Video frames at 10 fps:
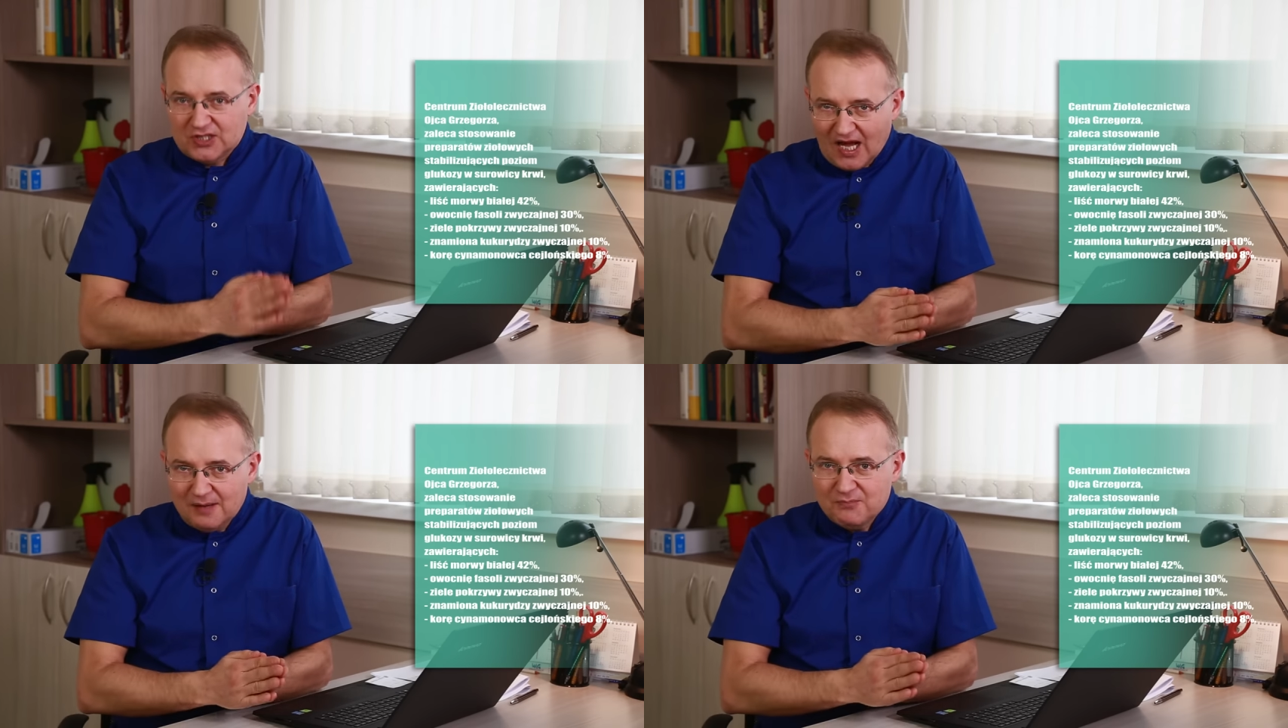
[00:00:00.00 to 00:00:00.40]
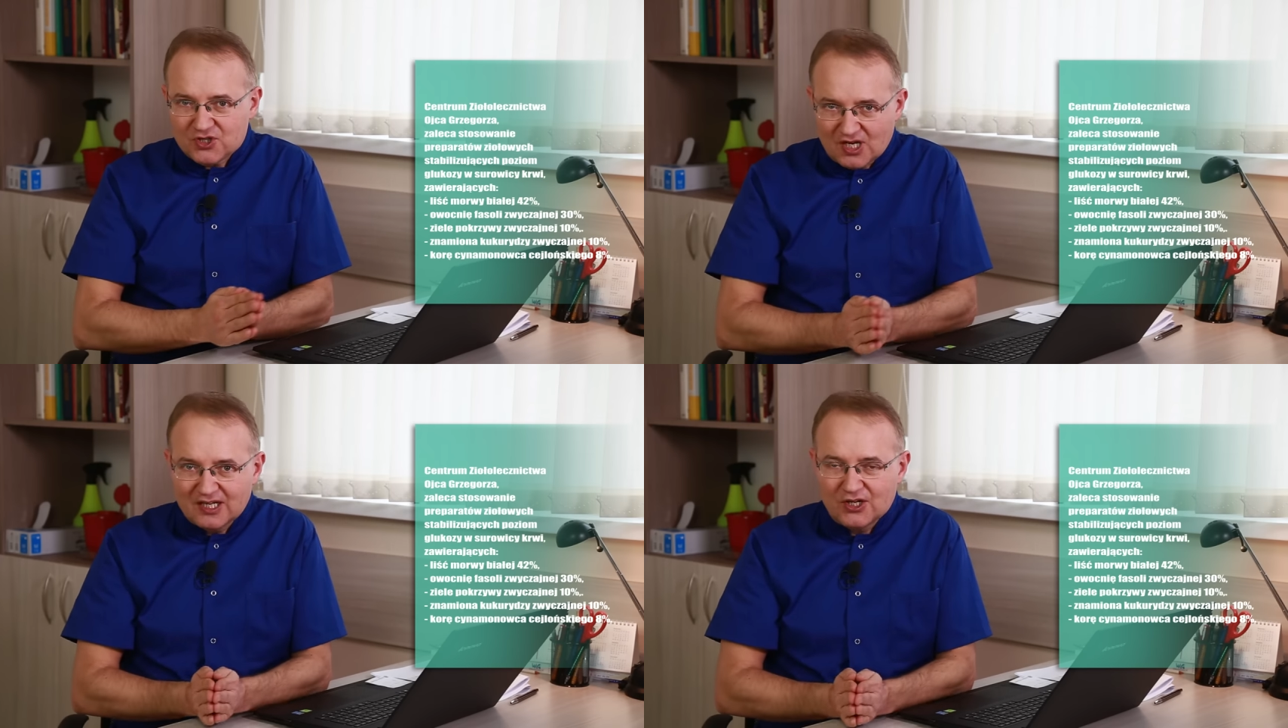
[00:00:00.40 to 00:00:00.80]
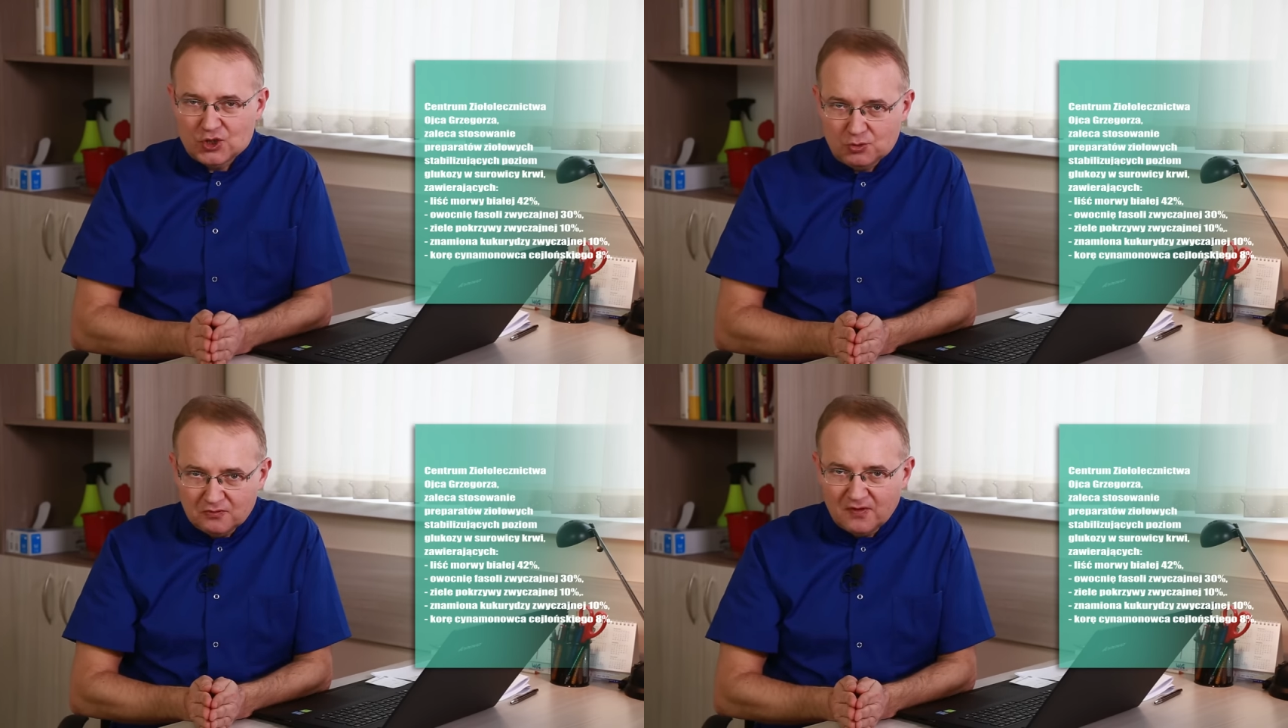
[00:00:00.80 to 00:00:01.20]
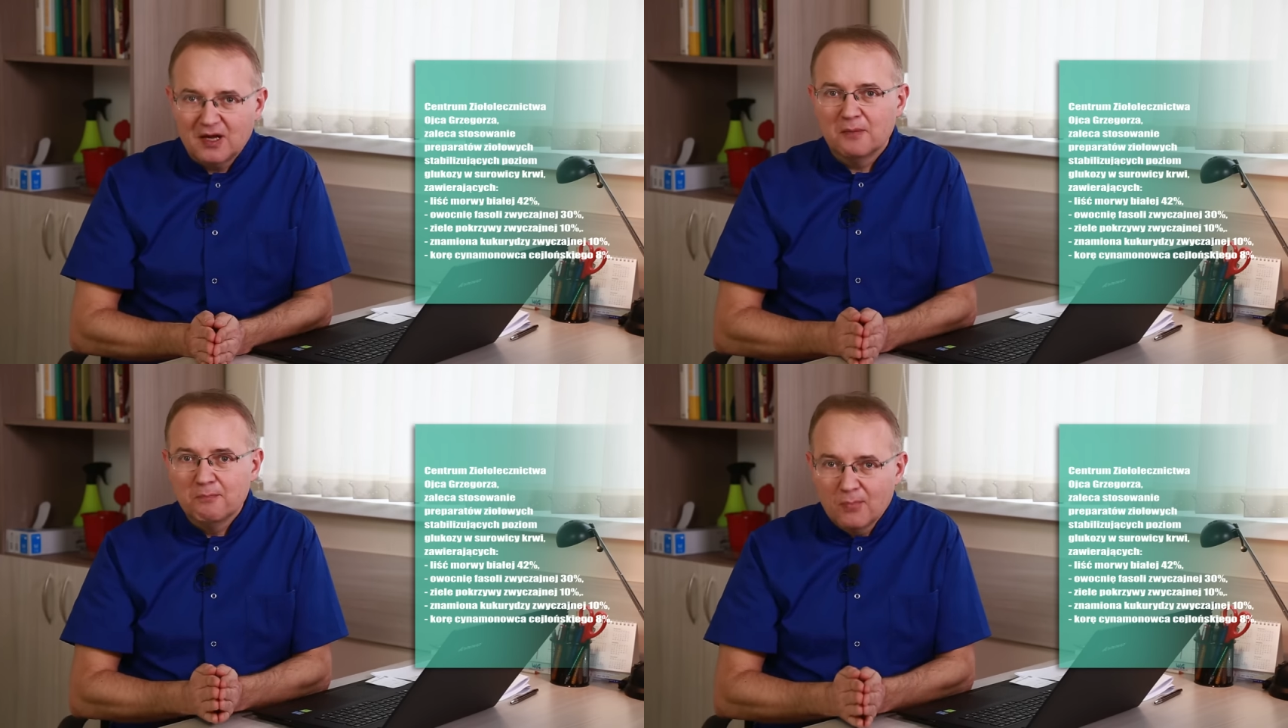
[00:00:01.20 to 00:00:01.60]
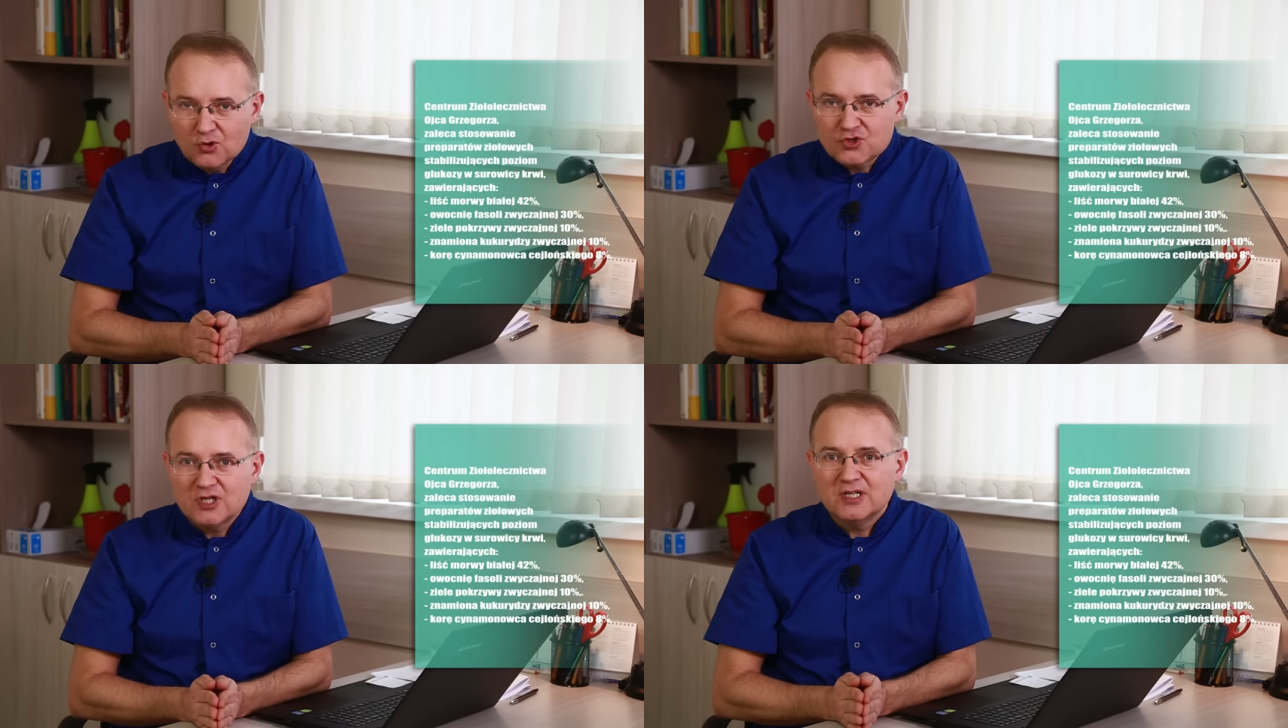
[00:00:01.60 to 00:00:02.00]
Ta mieszanka ziołowa
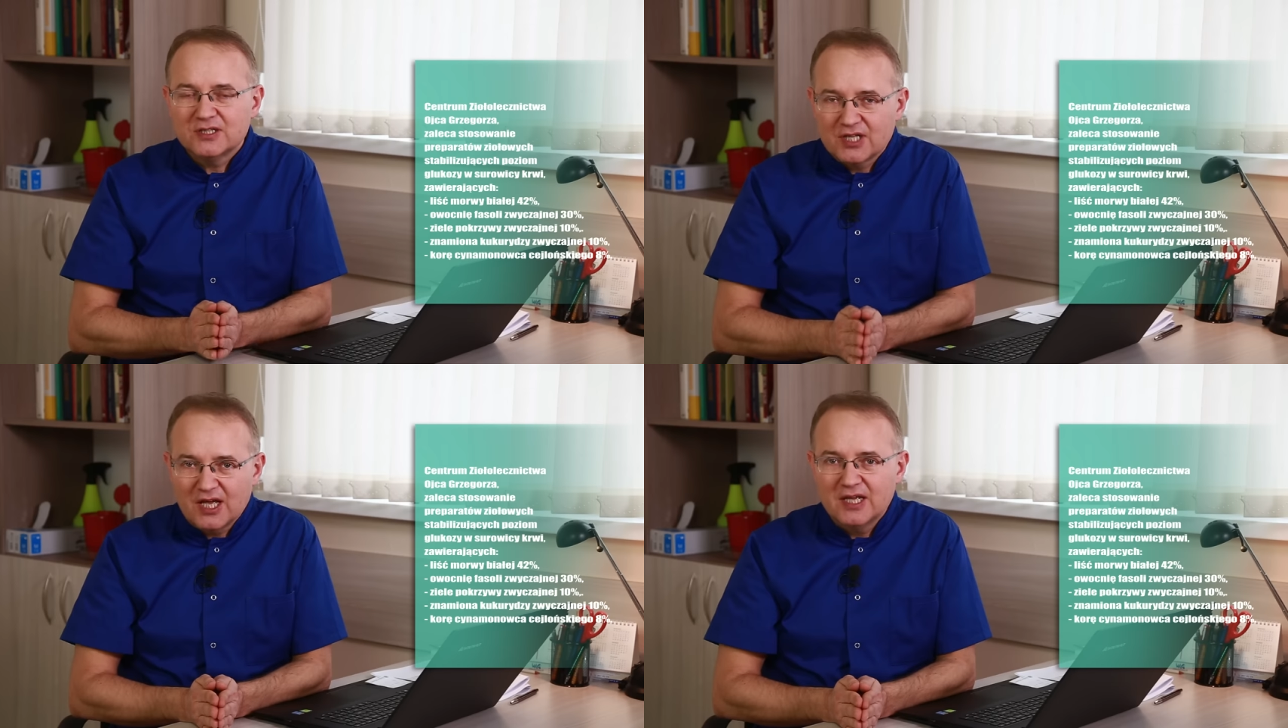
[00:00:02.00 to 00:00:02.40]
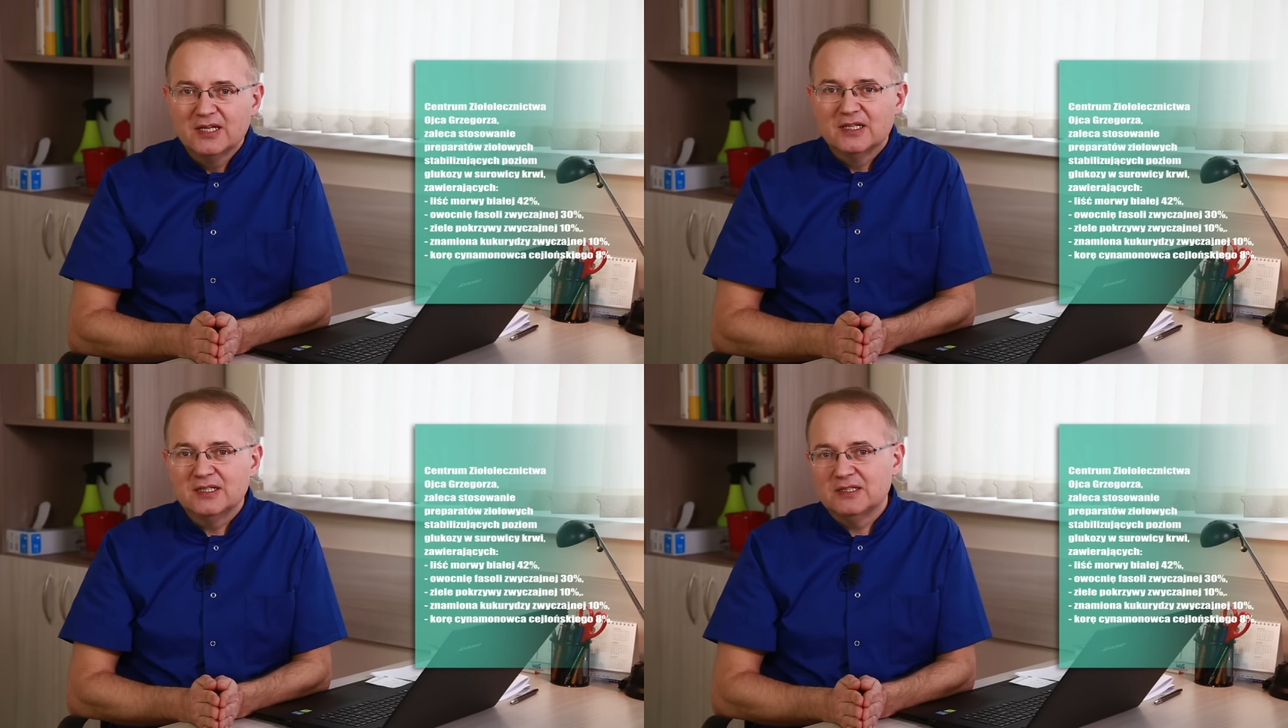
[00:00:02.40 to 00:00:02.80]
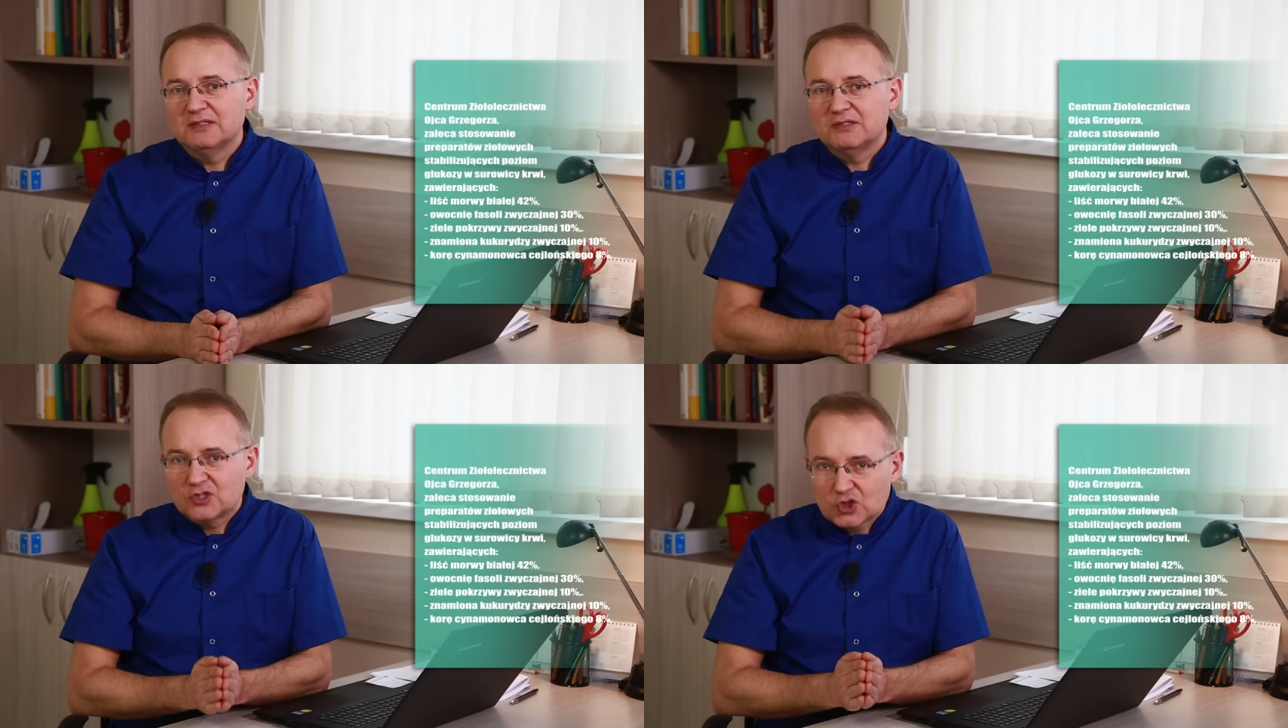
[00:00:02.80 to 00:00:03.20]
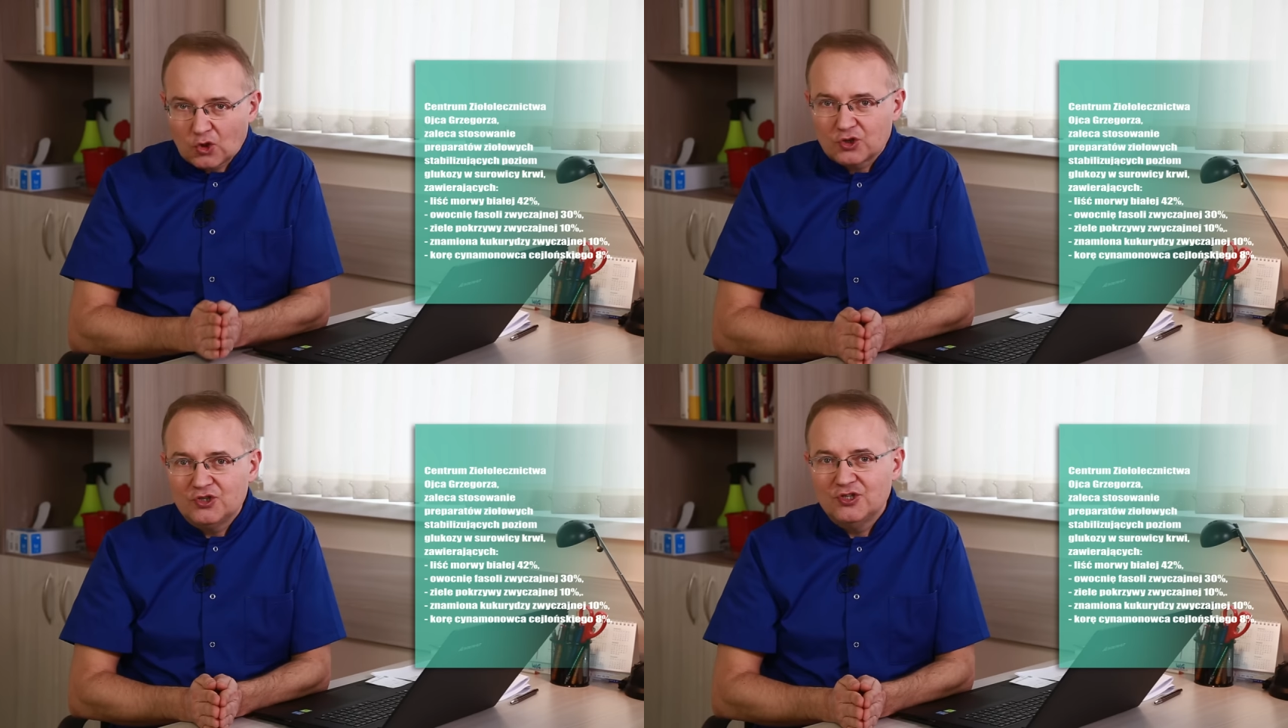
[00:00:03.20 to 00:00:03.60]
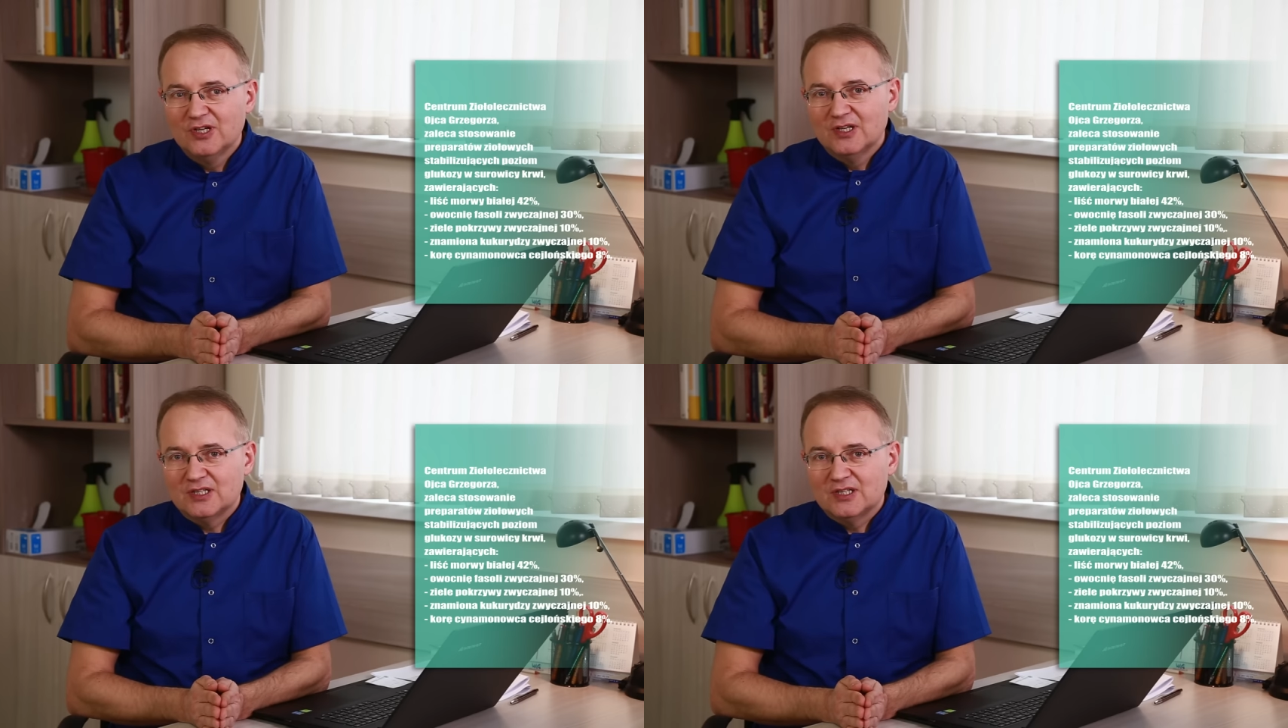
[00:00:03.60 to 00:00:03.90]
może te y, skoki,